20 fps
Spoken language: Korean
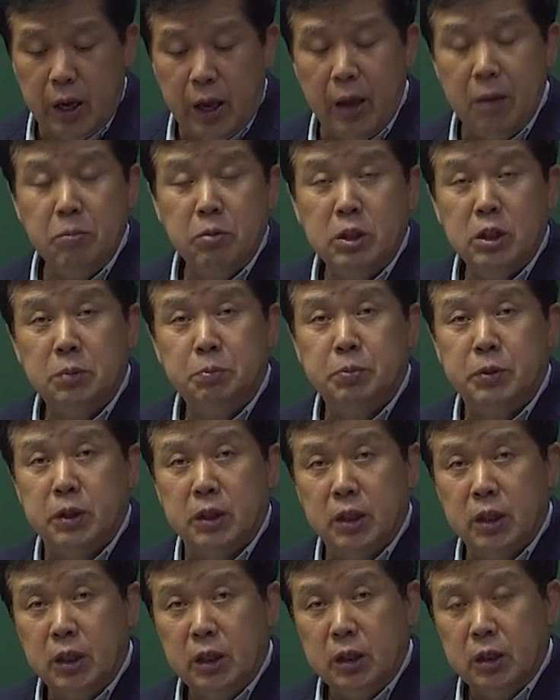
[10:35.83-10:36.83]
MCP
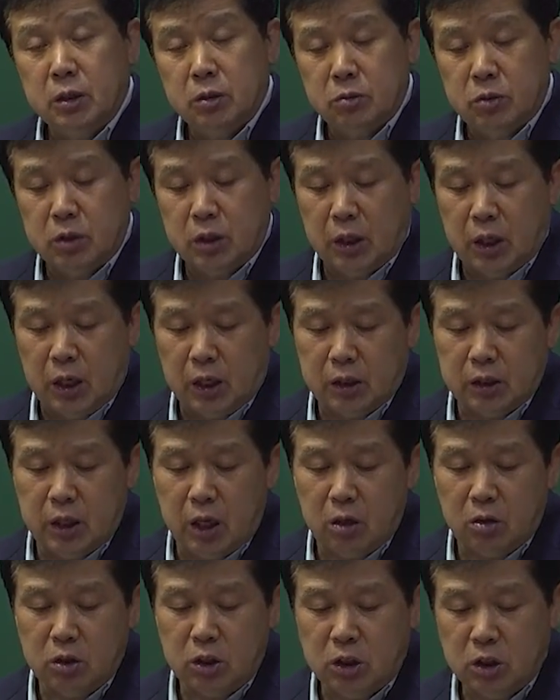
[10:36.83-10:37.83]
우리가
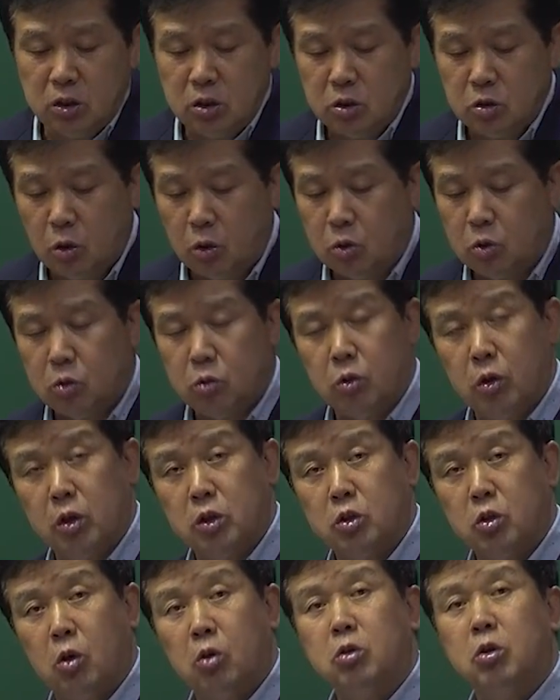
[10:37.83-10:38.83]
그대로 식을 적어도 이제
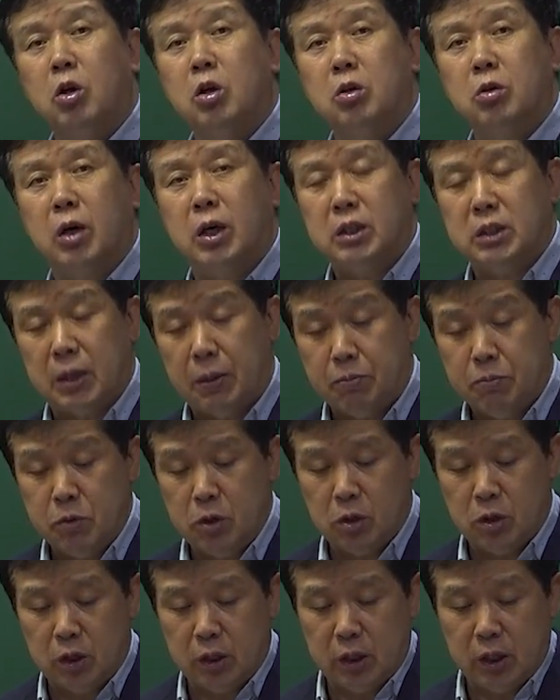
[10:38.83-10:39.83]
현열과
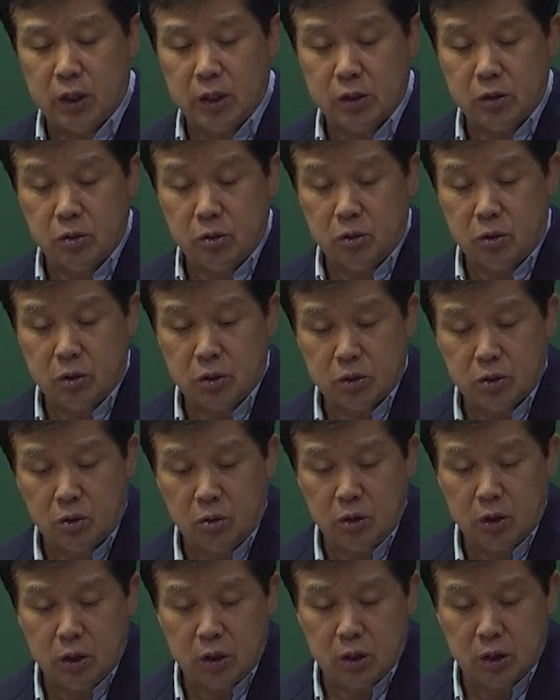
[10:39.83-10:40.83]
잡열에 대해서
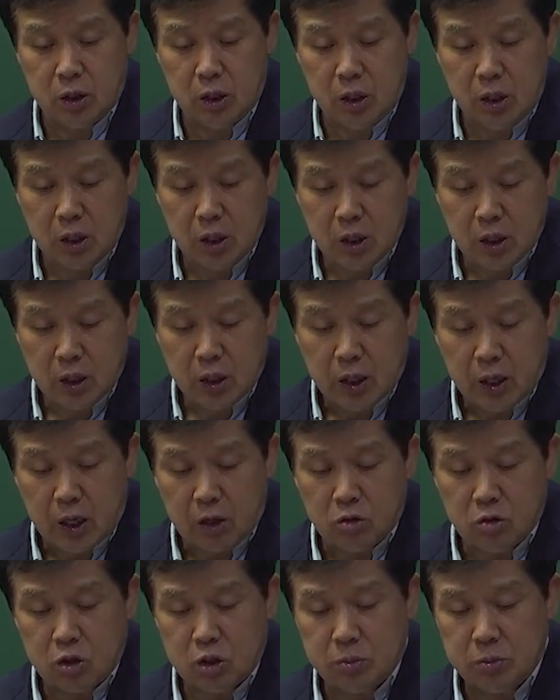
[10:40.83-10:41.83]
정리를
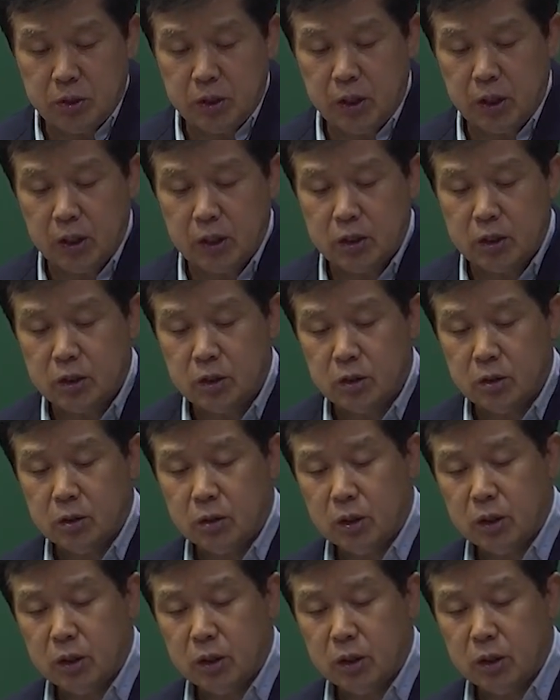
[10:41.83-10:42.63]
해주시면 되겠죠.